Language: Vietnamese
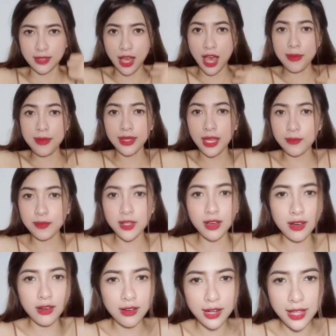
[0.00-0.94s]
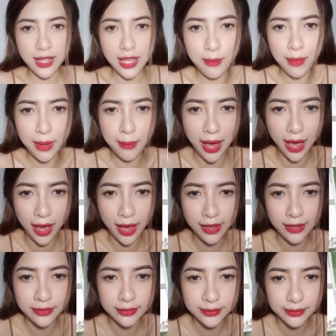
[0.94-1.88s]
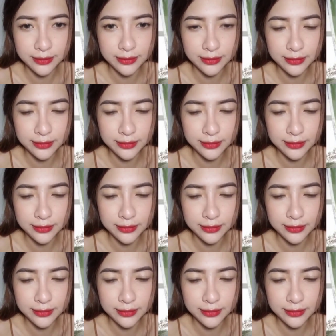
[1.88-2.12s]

hơi bị nghiệp chướng rồi đó nha mấy bạn